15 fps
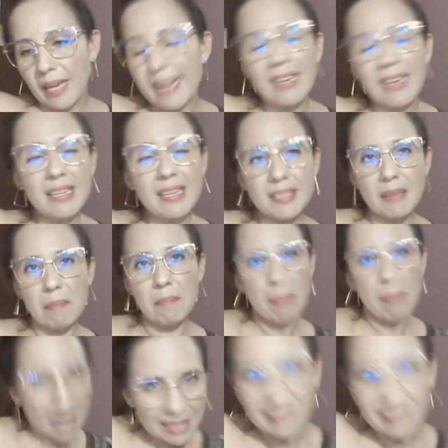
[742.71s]
él es
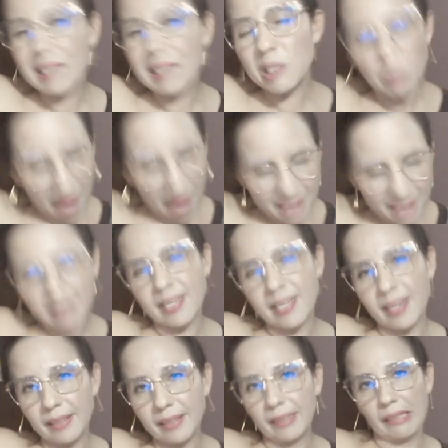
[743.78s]
más
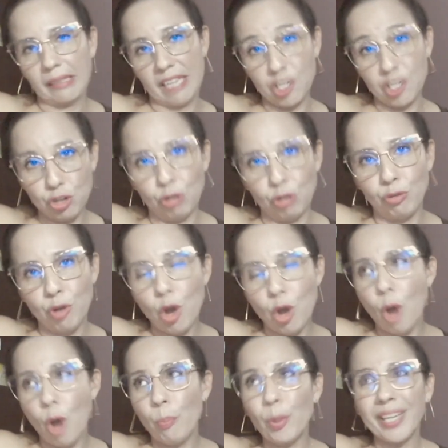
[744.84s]
Master que yo,
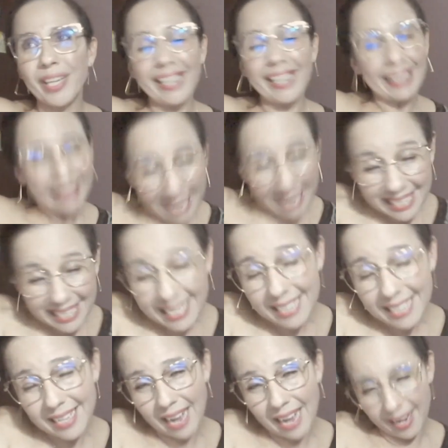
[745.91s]
porque
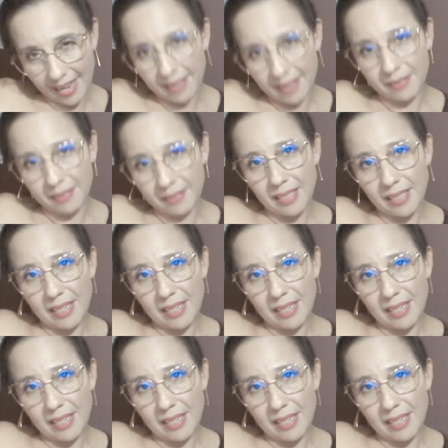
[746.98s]
gracias a él,